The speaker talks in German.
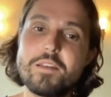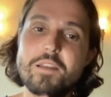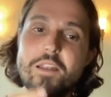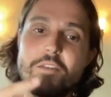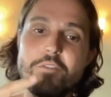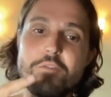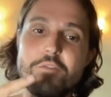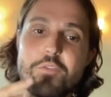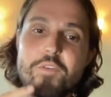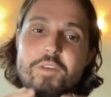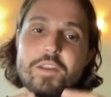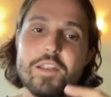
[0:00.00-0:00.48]

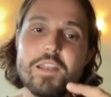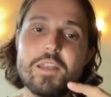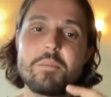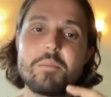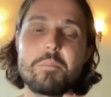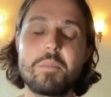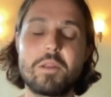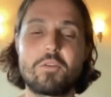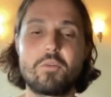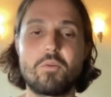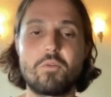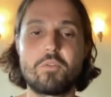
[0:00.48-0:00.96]
einen
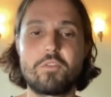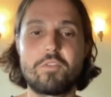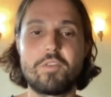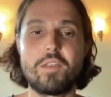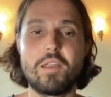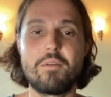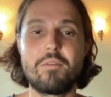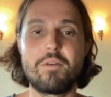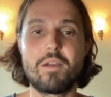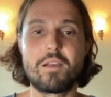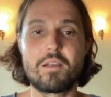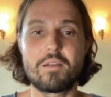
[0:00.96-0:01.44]
Frieden mit uns
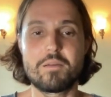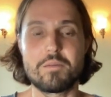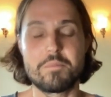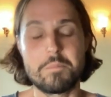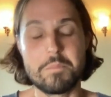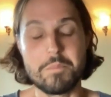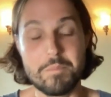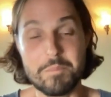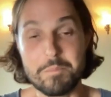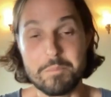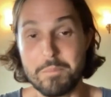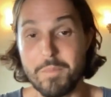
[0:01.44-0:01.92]
her, weil
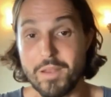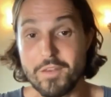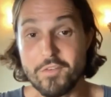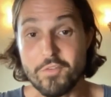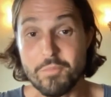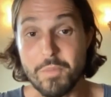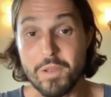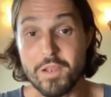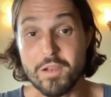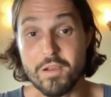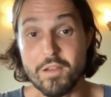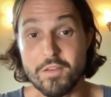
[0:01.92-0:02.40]

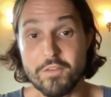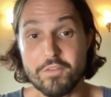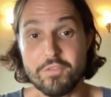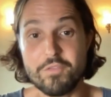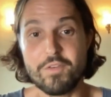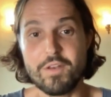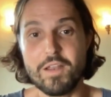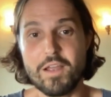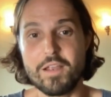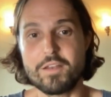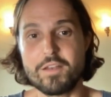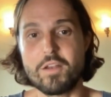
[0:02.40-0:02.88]
manchmal kann es
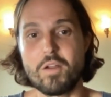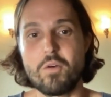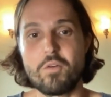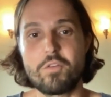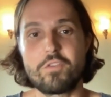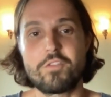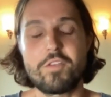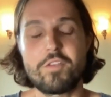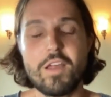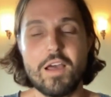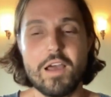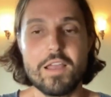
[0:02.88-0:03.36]
vielleicht
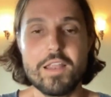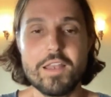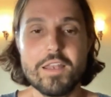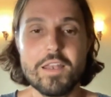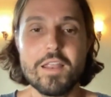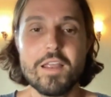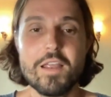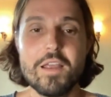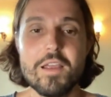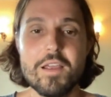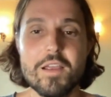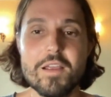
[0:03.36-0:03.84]
auch
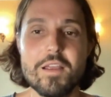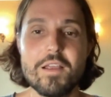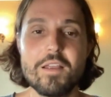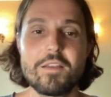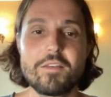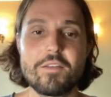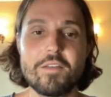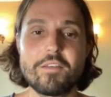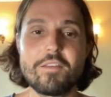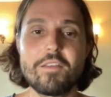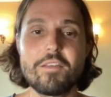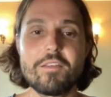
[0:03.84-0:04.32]
sein,
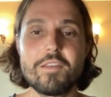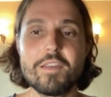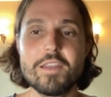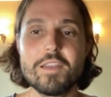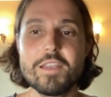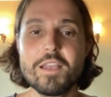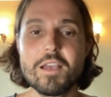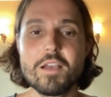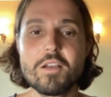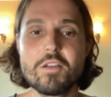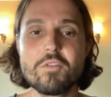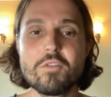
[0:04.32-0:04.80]
dass es
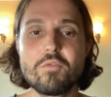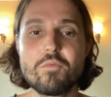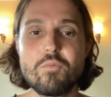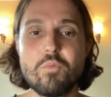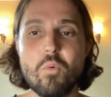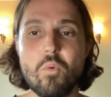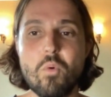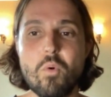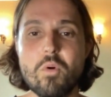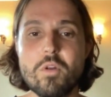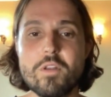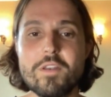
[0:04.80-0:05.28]

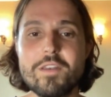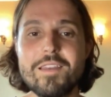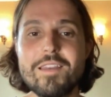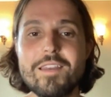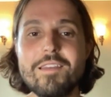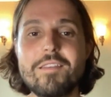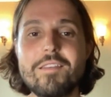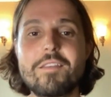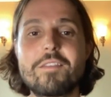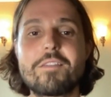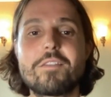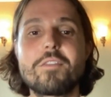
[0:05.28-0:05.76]
irgendwo
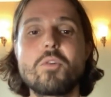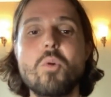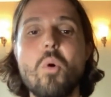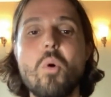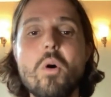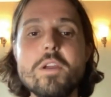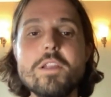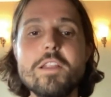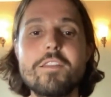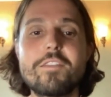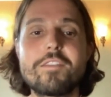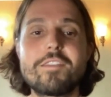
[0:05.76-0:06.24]
dieses
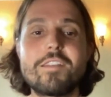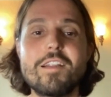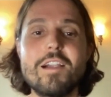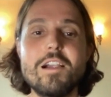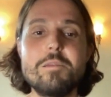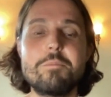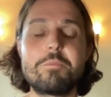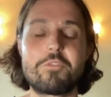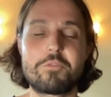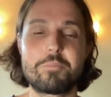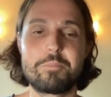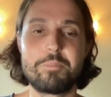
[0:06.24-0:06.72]
neue
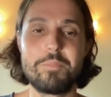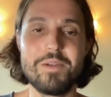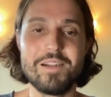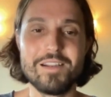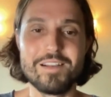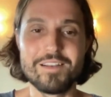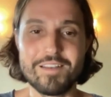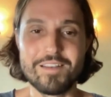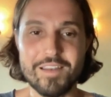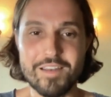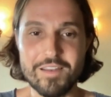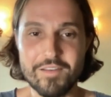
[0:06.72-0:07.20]

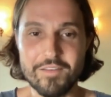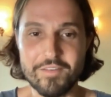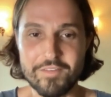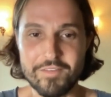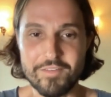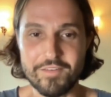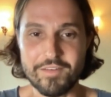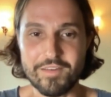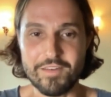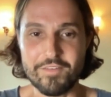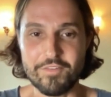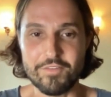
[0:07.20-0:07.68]
Selbstbild
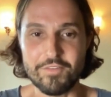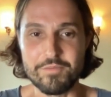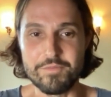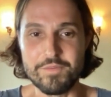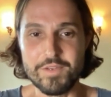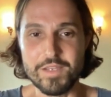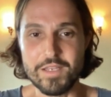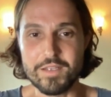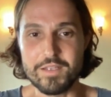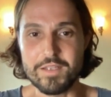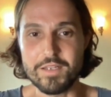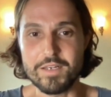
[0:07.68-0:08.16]
ist, das
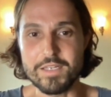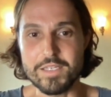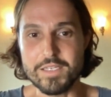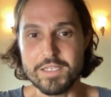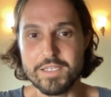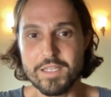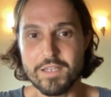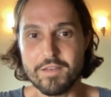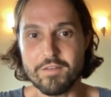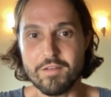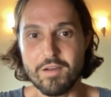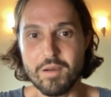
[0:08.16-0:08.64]
wir
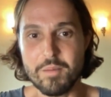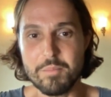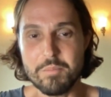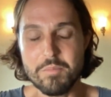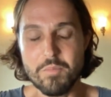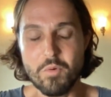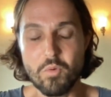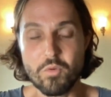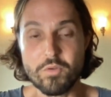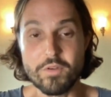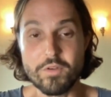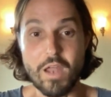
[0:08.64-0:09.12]
kreiert
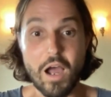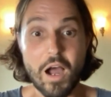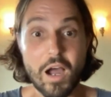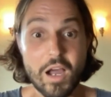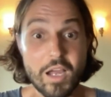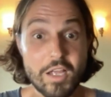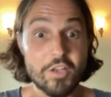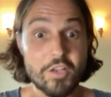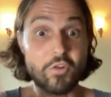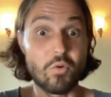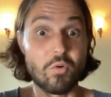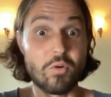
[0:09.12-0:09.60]
haben. Und
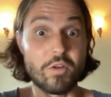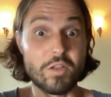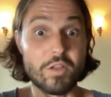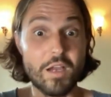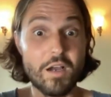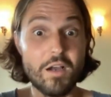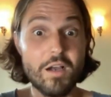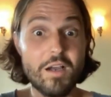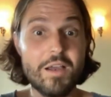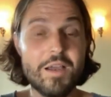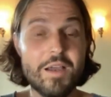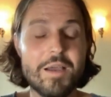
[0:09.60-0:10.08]
Achtung,
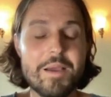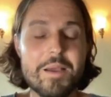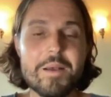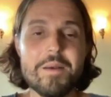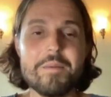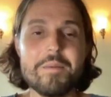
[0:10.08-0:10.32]
ja,